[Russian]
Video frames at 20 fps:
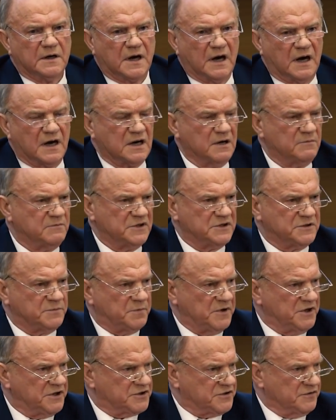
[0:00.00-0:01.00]
как
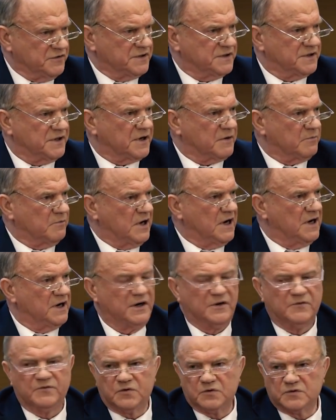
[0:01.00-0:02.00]
обеспечивать
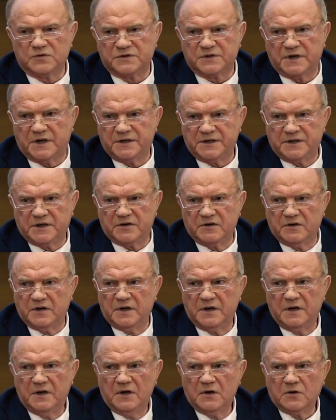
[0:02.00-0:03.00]
нормальное
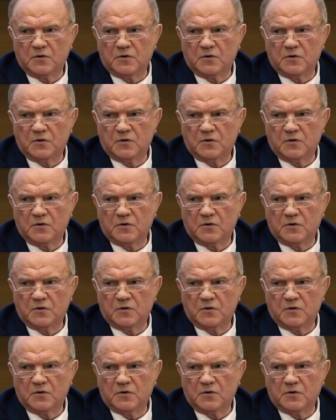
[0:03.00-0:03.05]
функционирование